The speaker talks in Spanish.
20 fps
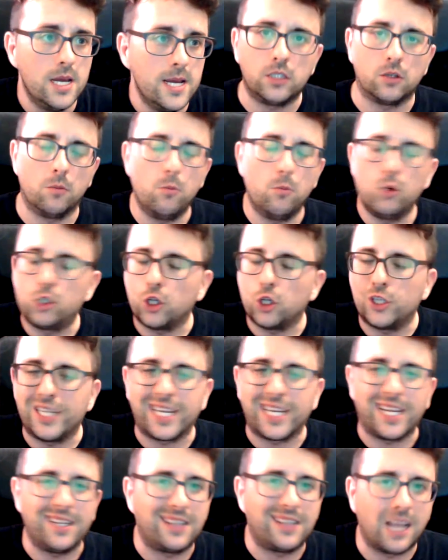Lo he dicho,
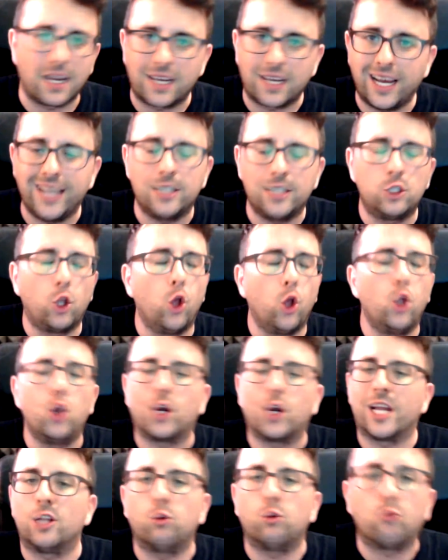mucho tiki-taka y
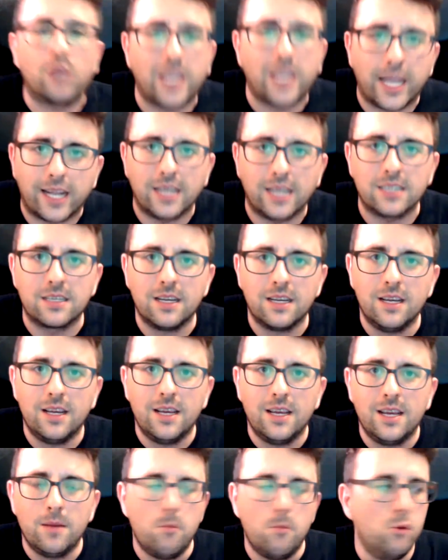todo lo que tú quieras
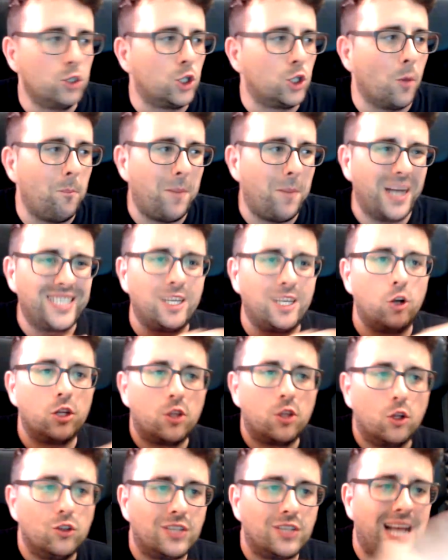mucho
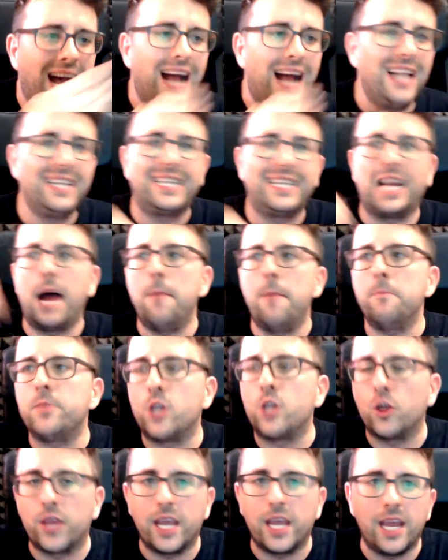pase horizontal,
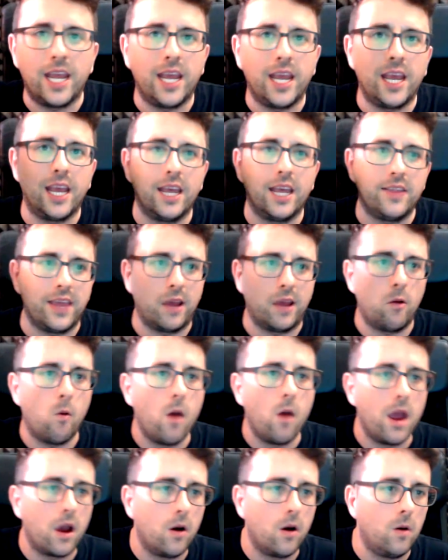cambio de,
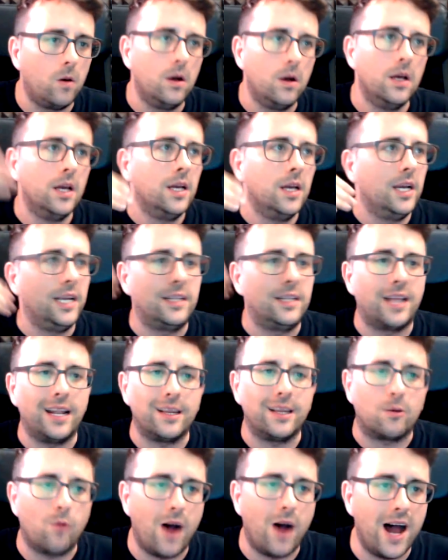juego y
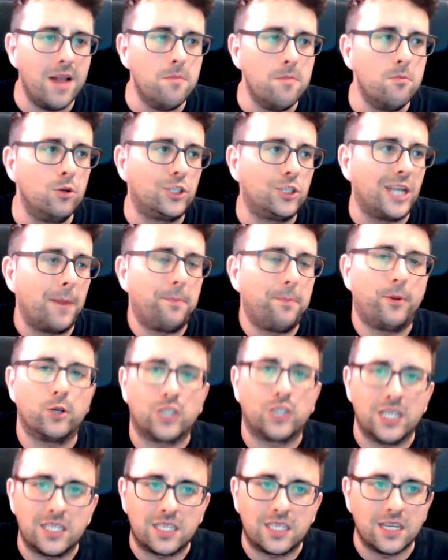tal y cual, mucha
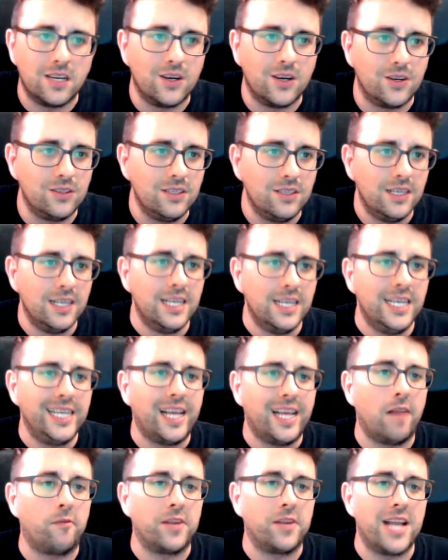posesión,
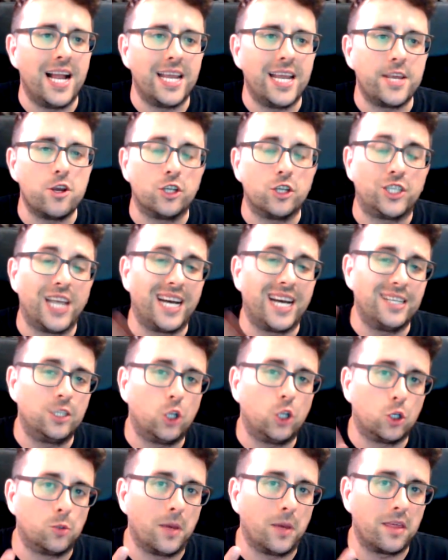que al final ellos
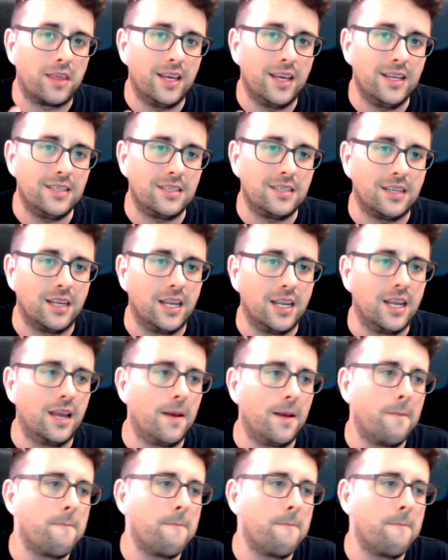llegan dos veces